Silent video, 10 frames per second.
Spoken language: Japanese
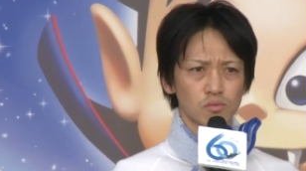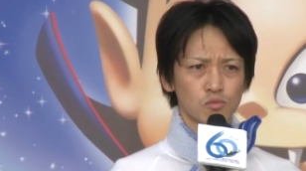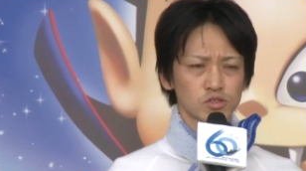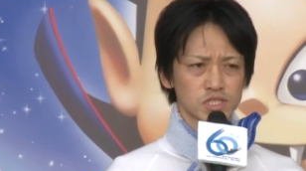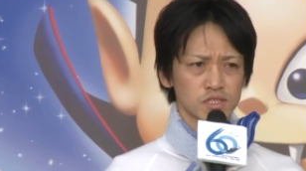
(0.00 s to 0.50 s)

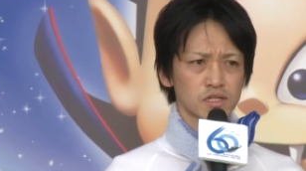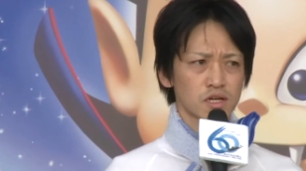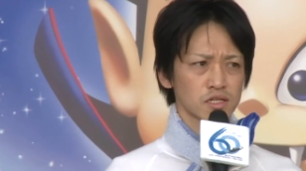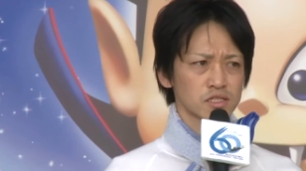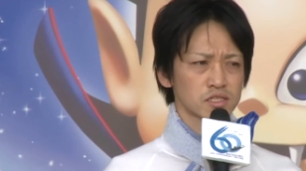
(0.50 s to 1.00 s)
もう信
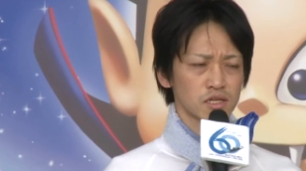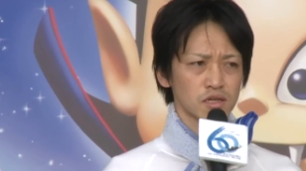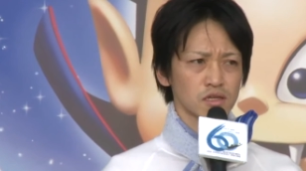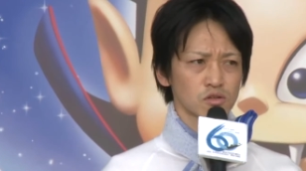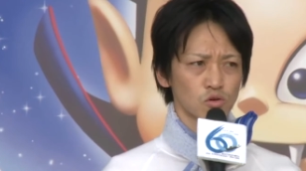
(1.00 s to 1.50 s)
頼し
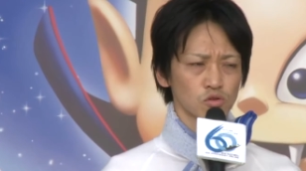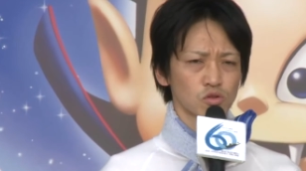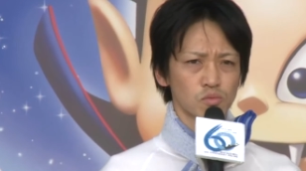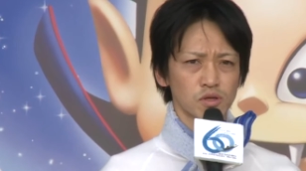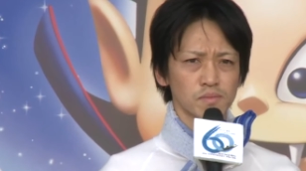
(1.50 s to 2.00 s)
ていこう
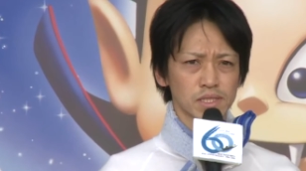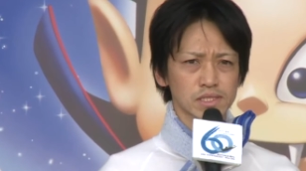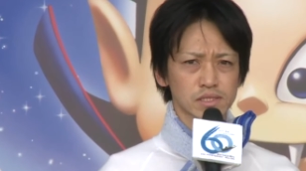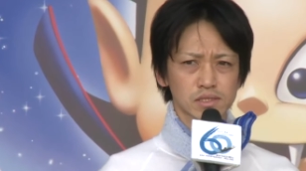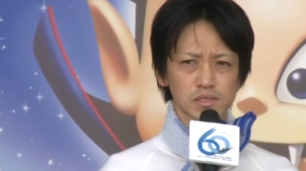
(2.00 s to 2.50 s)
と思いま
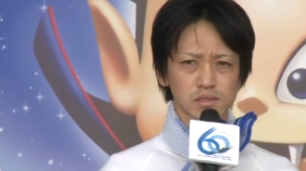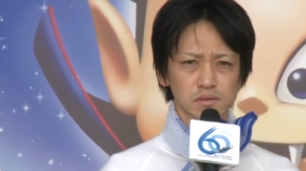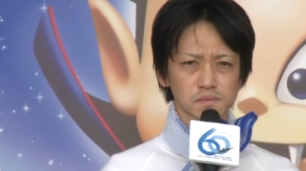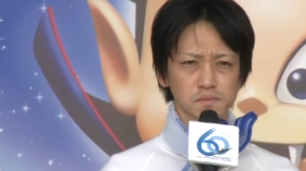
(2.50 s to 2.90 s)
す